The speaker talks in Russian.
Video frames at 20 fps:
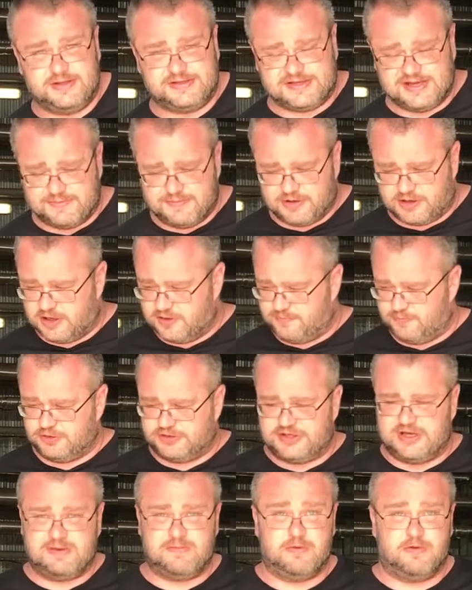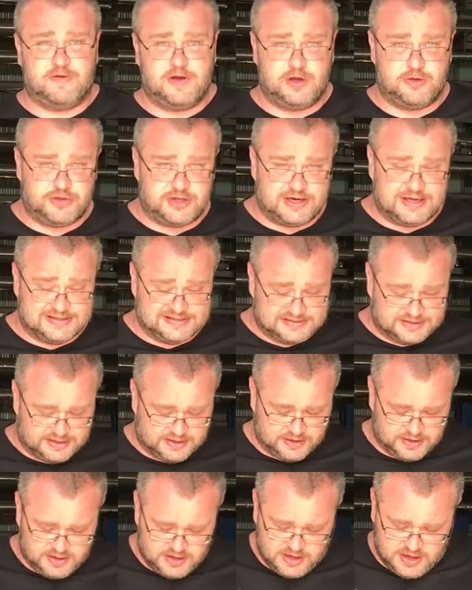и сами корпуса бывают
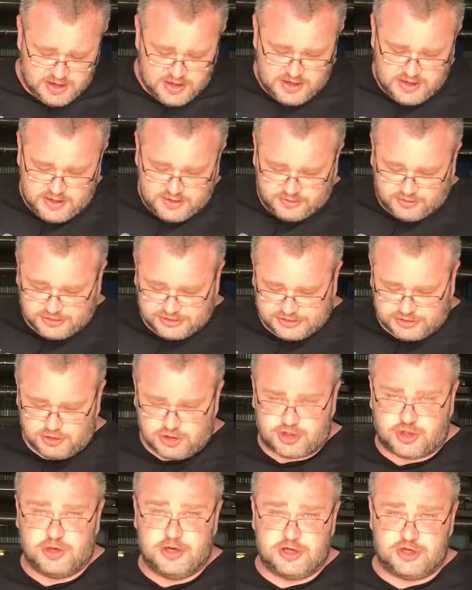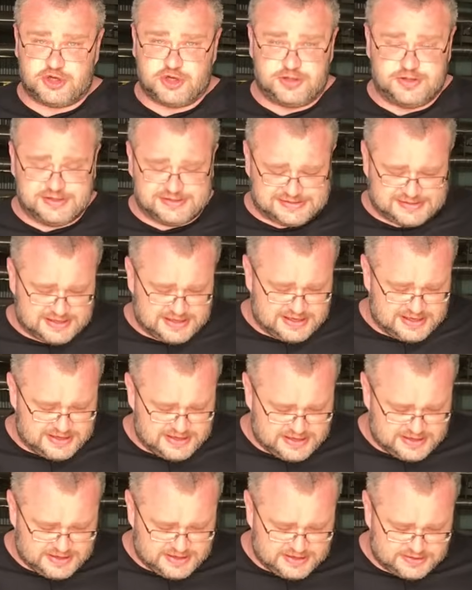разные. То есть то, что лежит на
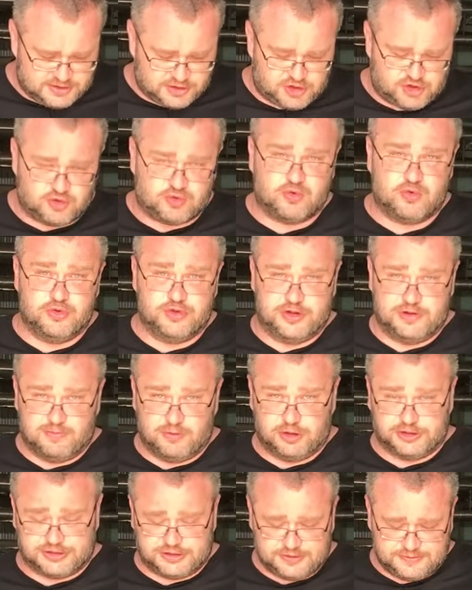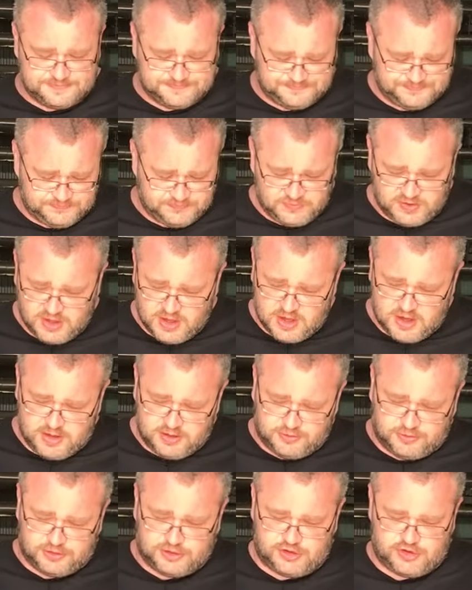столе, это чугунный мост.
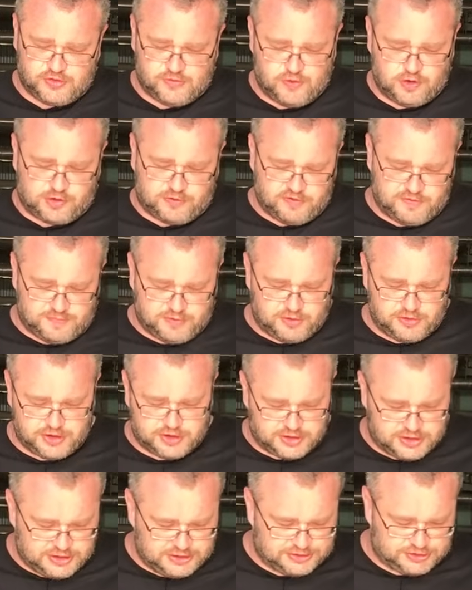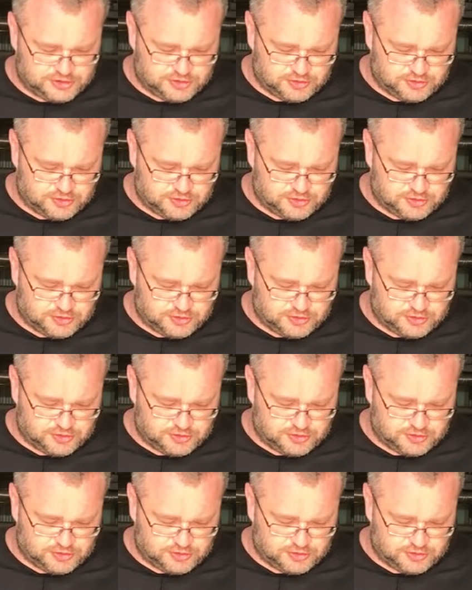То есть чулок выполнен из